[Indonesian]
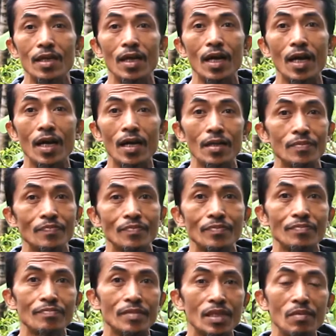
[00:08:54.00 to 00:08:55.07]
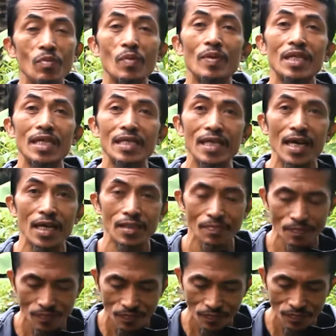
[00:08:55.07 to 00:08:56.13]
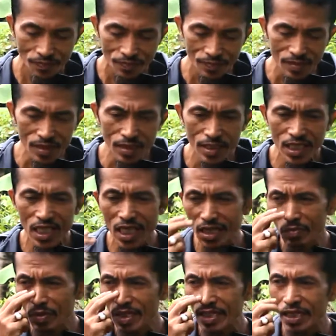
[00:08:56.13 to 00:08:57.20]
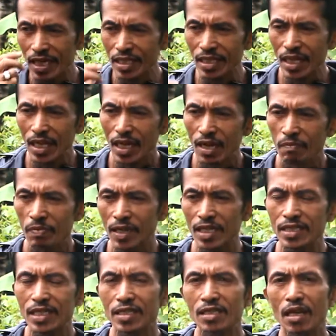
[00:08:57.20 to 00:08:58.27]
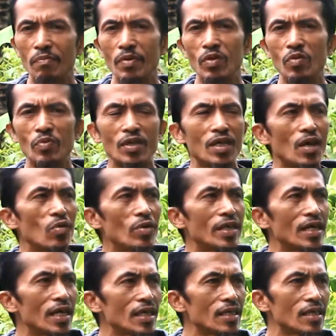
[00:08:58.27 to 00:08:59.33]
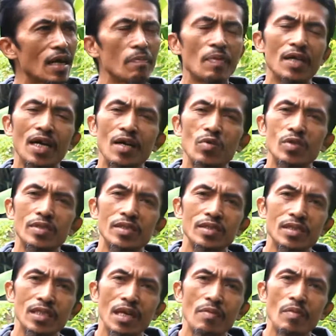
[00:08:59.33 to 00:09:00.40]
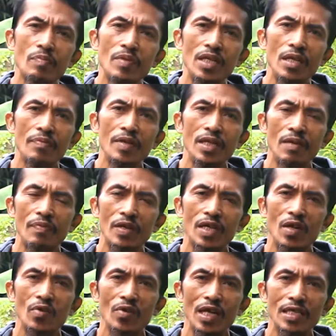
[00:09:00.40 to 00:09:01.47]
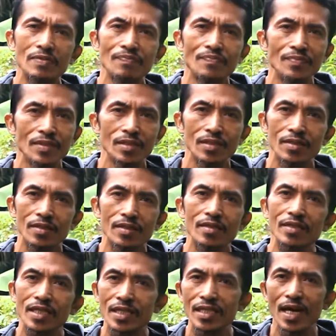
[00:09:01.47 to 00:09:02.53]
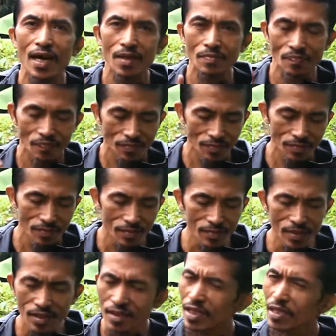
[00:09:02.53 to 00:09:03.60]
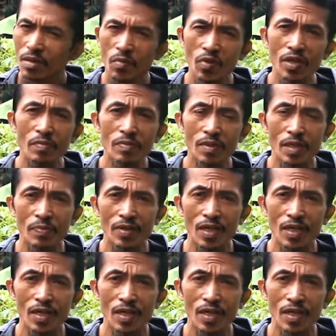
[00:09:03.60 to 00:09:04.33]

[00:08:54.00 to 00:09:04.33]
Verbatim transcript: Ah, timbul pertanyaan, jika demikian Apakah saya tak perlu bergaul dengan apakah harus saya memilih-milih pergaulan? Oh, tidak. Saya tak boleh memilih